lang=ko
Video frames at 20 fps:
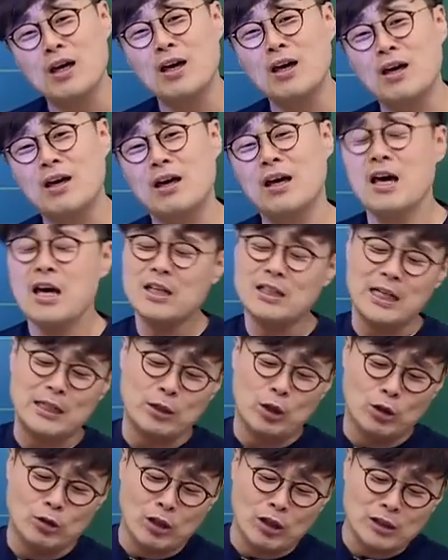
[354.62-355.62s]
해? 자,
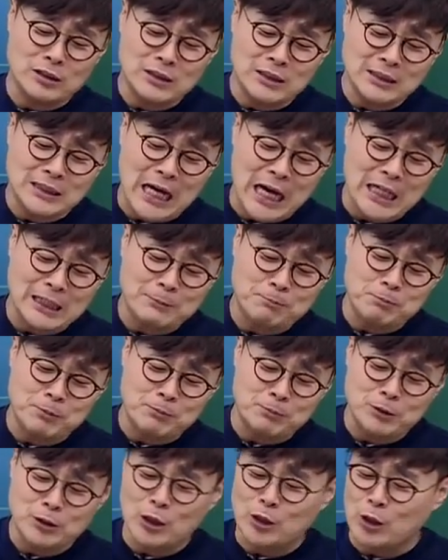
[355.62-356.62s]
여덟 시 사십
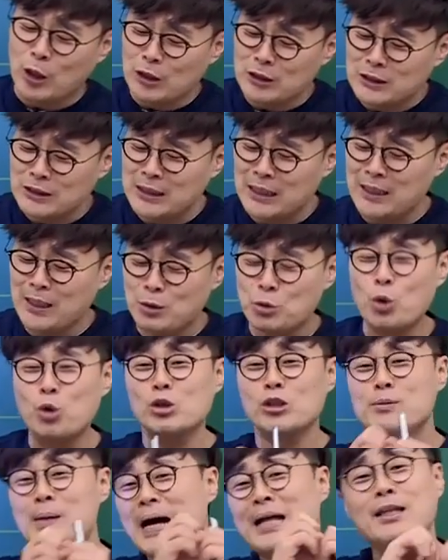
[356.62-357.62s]
분부터 열 시 사이에 똥을
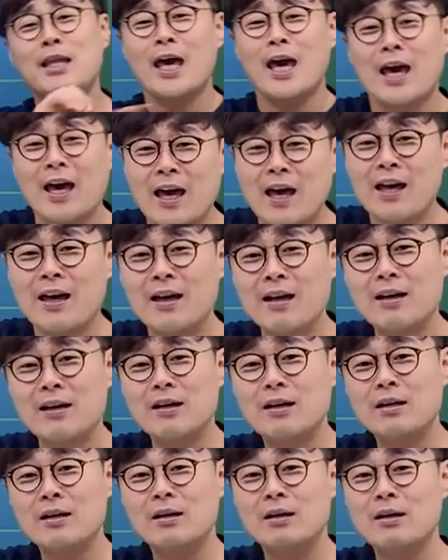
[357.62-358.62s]
넣으면 안 돼.
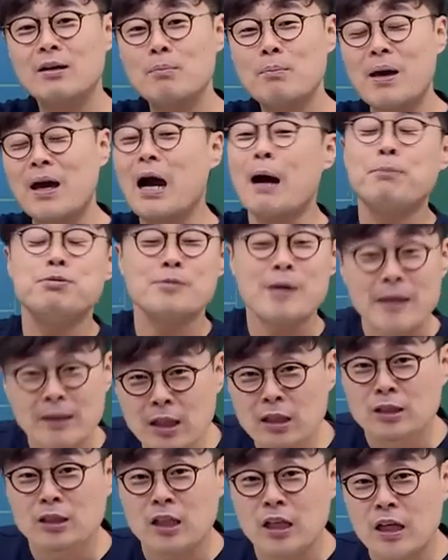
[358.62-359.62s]
배가 아프면 안
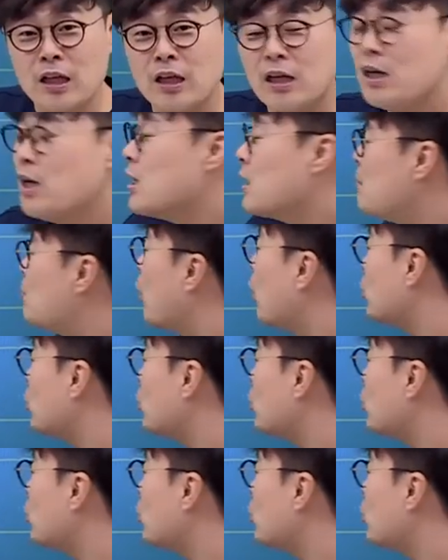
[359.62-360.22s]
되지. 그럼